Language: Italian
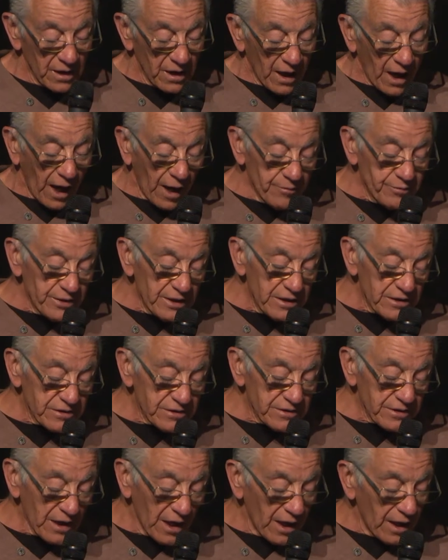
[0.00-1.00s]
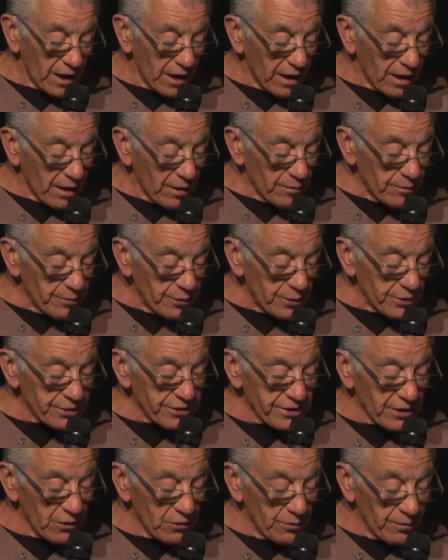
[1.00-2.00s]
A vista
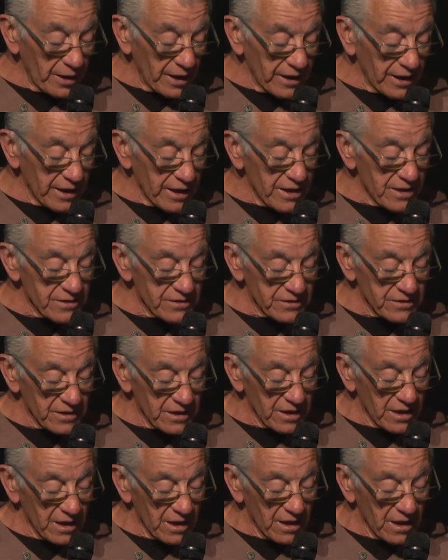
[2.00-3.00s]
porta al paese